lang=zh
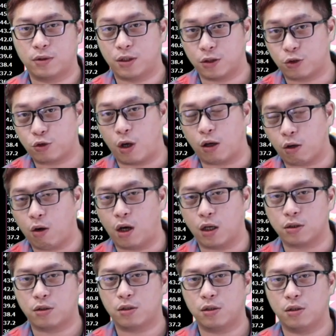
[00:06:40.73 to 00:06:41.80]
的状
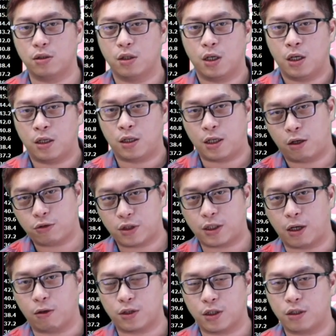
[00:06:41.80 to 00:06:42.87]
况，就是你要去
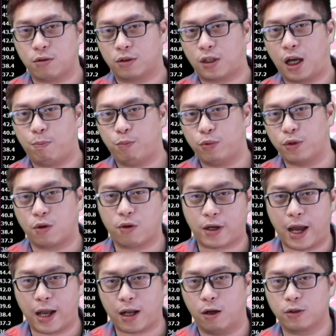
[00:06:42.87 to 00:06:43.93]
小心说它不能够
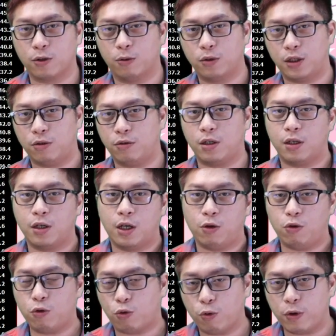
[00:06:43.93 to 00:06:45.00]
开高走低，因为
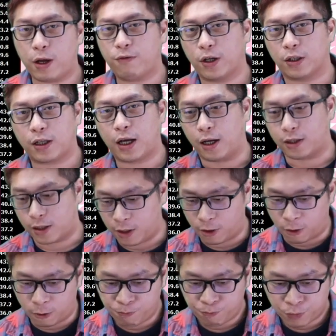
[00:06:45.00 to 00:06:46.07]
预估量放大，你看
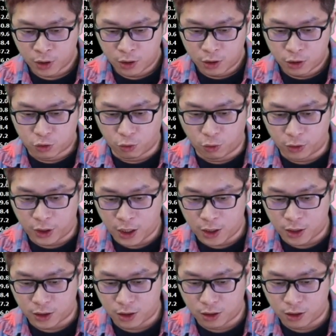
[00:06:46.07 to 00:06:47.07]
哦。昨天已